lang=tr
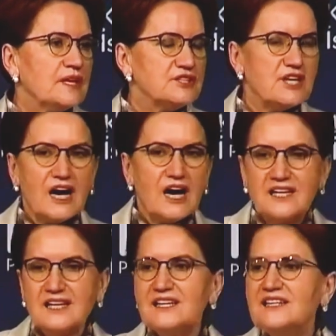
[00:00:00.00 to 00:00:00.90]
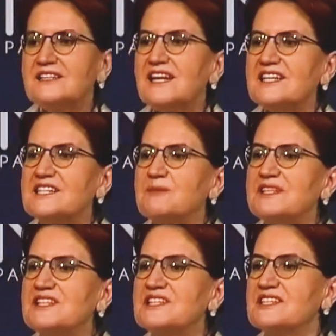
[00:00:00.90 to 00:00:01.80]
Cahilliğin
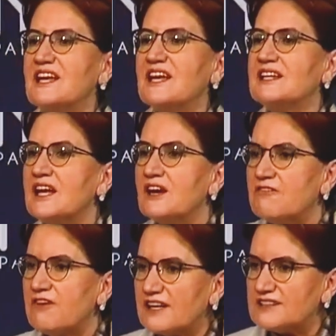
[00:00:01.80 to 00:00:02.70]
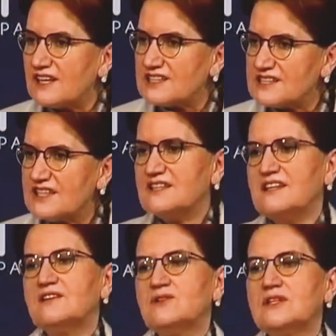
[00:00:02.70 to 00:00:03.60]
resmini çizen fantastik
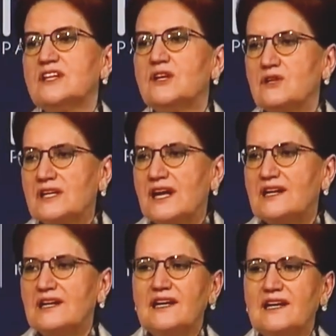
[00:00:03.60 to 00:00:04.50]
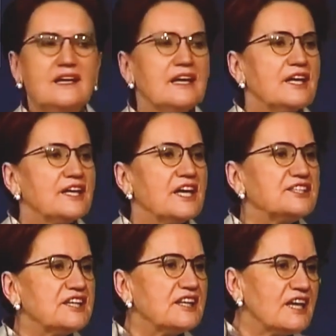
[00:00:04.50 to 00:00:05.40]
teorilerle,
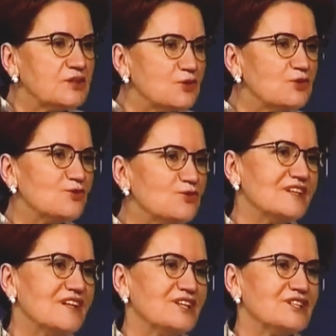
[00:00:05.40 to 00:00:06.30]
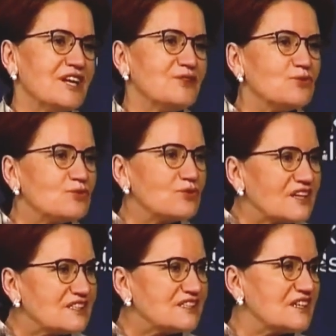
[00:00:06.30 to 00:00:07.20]
geceden gündüze değişen
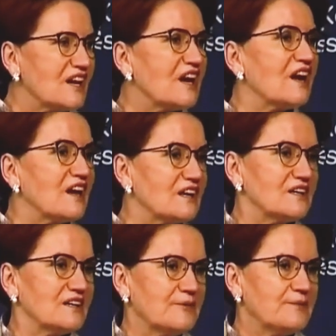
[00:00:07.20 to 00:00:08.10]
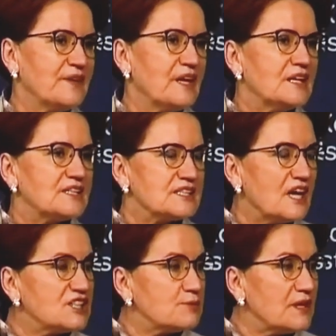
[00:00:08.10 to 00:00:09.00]
tutarsız kararlarla,
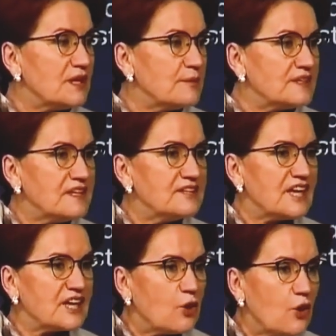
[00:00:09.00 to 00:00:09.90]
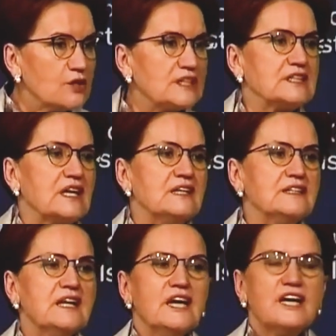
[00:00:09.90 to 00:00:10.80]
saçmalamada rekor
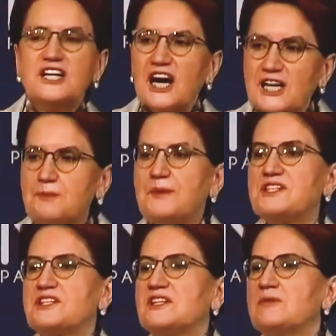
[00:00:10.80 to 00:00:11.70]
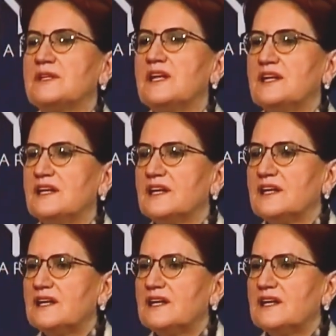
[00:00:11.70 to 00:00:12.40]
kıran garip açıklamalarla